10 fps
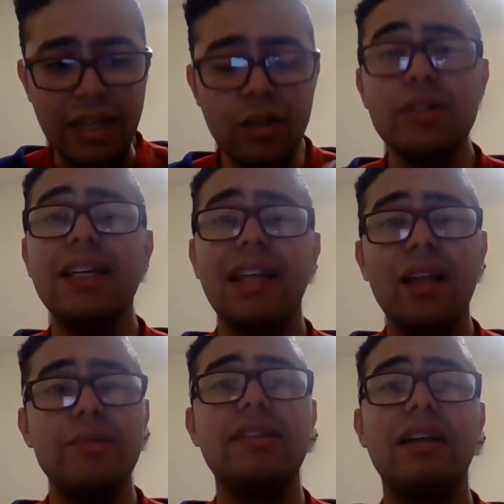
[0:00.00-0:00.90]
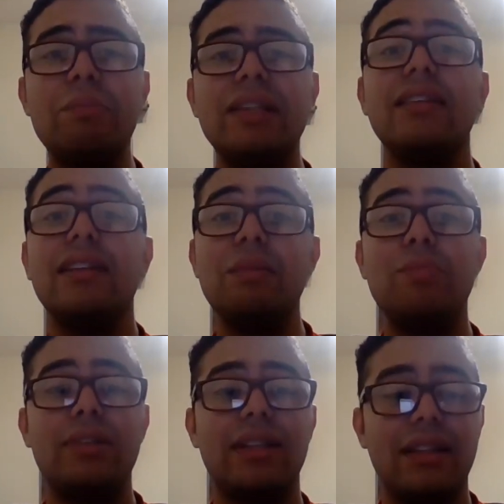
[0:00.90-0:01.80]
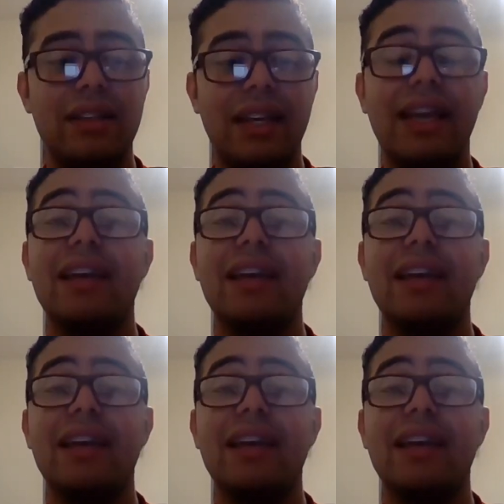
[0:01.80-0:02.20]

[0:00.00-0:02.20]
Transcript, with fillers: no se ha dado esa herramienta tan importante